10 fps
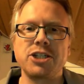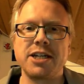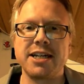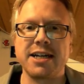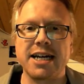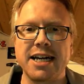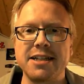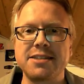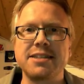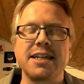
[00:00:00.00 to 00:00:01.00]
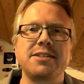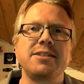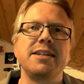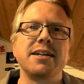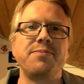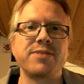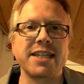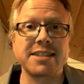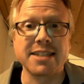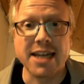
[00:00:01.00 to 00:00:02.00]
schneller als jetzt hier
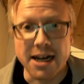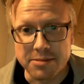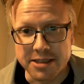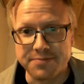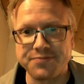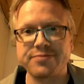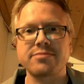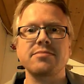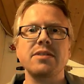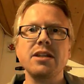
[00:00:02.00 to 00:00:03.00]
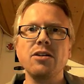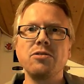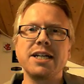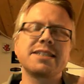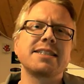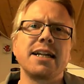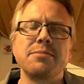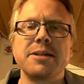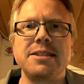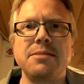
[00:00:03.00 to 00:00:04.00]
das Kabel. Und das ist dann
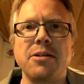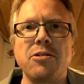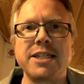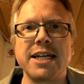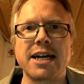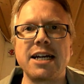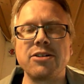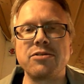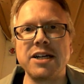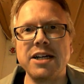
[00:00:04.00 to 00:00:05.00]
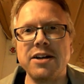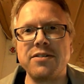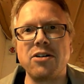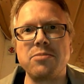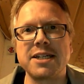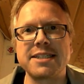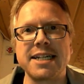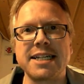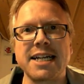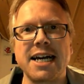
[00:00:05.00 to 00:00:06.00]
im Prinzip auch die Erklärung, warum das
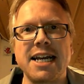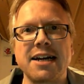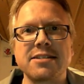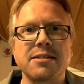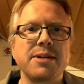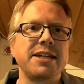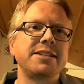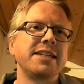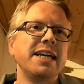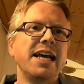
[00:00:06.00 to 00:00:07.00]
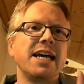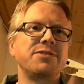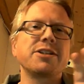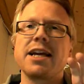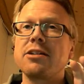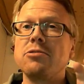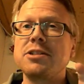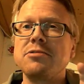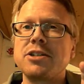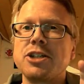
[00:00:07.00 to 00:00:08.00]
dann da langsamer ist. Es wird keinen
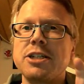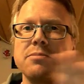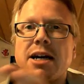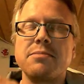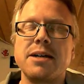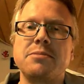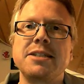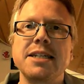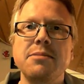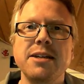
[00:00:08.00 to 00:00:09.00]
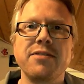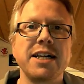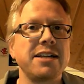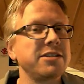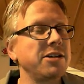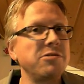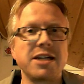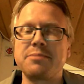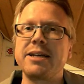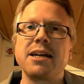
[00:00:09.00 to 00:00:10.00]
großen Unterschied machen beim Streaming, weil die
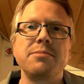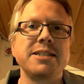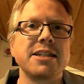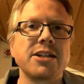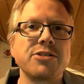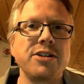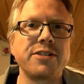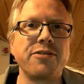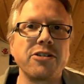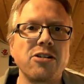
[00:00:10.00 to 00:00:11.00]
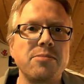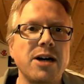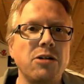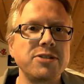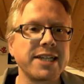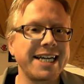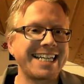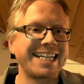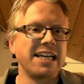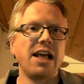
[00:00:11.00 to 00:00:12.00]
100 Megabit dann natürlich vollkommen
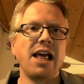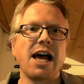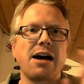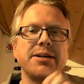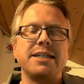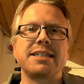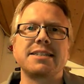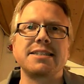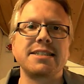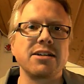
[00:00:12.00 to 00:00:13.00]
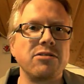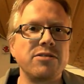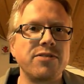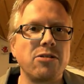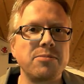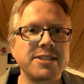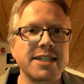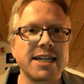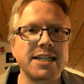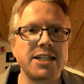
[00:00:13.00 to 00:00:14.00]
ausreichen. Aber das ist der Grund, warum es
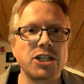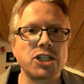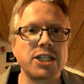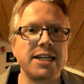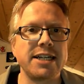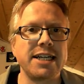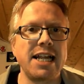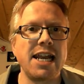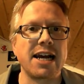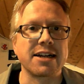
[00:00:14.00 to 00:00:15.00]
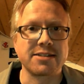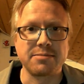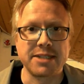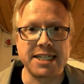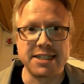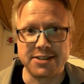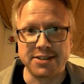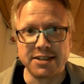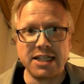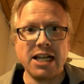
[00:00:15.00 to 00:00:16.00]
dann an der Stelle langsamer
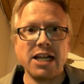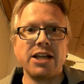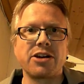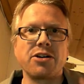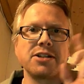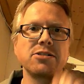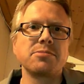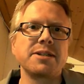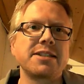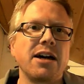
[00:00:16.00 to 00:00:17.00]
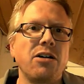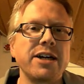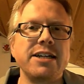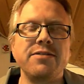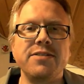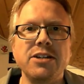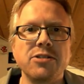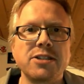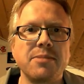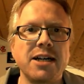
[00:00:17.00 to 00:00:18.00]
ist. Ihr könnt es übrigens auch in
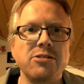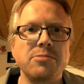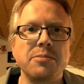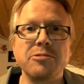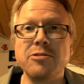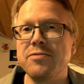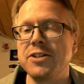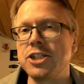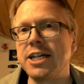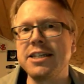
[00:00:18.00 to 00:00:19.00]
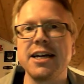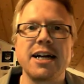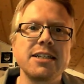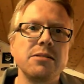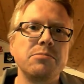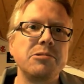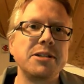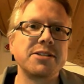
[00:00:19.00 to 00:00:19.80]
Windows mal überprüfen, wie schnell ihr angebunden